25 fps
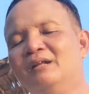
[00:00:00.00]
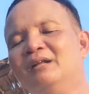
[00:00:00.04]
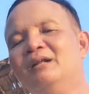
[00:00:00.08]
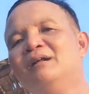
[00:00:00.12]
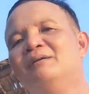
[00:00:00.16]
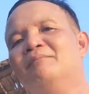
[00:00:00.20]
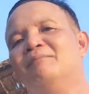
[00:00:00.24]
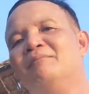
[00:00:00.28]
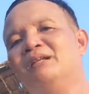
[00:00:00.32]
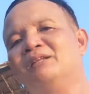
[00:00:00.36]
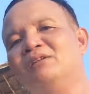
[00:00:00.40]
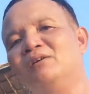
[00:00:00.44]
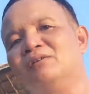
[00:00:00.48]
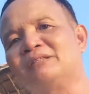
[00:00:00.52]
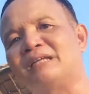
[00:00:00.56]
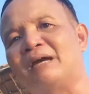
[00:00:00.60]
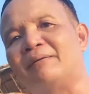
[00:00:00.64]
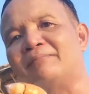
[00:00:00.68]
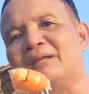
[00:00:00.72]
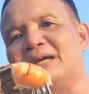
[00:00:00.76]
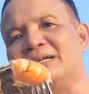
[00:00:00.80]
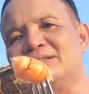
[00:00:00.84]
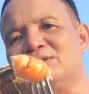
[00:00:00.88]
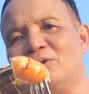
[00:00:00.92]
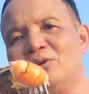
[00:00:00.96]
มันต้องจับทั้ง
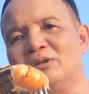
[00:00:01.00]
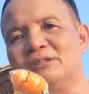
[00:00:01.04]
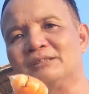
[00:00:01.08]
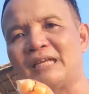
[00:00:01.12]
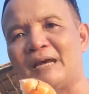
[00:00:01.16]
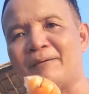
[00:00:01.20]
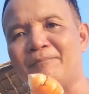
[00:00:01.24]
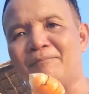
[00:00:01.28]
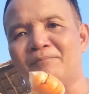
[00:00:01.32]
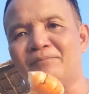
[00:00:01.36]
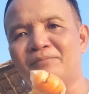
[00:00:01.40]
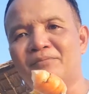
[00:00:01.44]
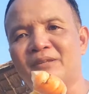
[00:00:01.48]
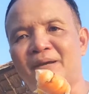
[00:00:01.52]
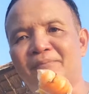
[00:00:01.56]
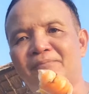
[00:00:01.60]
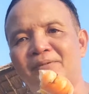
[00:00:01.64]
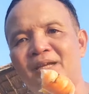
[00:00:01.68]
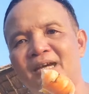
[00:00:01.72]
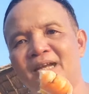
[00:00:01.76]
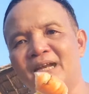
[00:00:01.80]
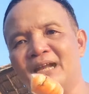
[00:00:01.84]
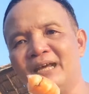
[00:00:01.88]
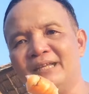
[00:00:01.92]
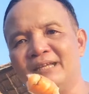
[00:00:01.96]
โทรศัพท์จับทั้งอะไร
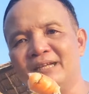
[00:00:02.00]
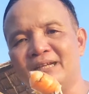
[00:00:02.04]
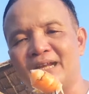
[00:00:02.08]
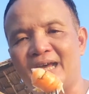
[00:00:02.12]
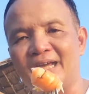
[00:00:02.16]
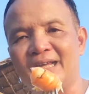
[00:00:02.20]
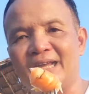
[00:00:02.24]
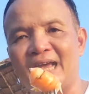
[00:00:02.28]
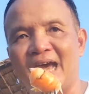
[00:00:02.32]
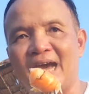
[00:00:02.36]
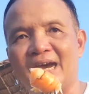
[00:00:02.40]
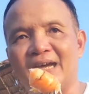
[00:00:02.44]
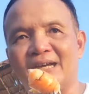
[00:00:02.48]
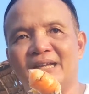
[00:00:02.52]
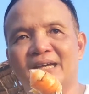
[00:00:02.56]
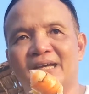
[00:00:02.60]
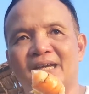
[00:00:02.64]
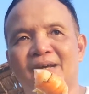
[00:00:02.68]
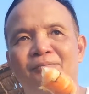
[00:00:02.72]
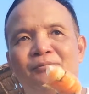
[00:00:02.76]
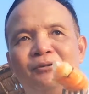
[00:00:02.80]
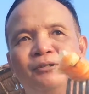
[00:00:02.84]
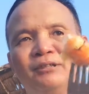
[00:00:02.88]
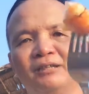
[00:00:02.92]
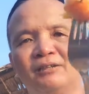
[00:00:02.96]
อีกหลายอย่างนะครับเพราะ
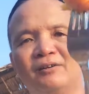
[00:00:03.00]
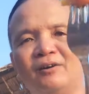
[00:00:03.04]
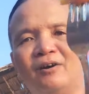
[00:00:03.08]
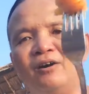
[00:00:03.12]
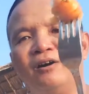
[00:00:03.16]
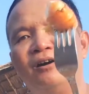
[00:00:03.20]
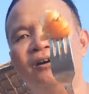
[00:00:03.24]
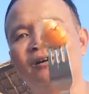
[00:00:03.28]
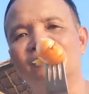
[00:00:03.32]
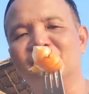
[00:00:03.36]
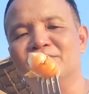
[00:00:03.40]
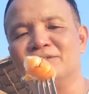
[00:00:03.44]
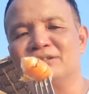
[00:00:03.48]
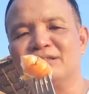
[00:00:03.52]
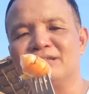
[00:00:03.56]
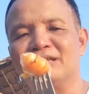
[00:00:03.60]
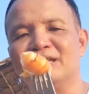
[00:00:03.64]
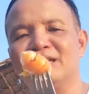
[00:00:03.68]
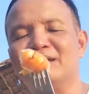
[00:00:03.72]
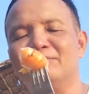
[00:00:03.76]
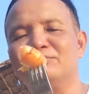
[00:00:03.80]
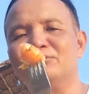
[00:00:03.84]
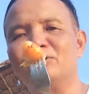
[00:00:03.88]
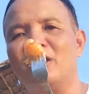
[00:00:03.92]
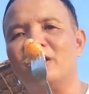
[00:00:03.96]
ฉะนั้นขอกินกับ
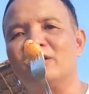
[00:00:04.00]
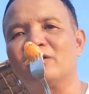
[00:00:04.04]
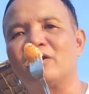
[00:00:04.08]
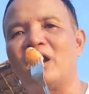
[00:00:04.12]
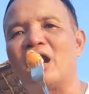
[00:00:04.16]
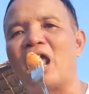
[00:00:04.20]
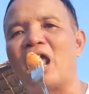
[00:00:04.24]
ช้อนก่อน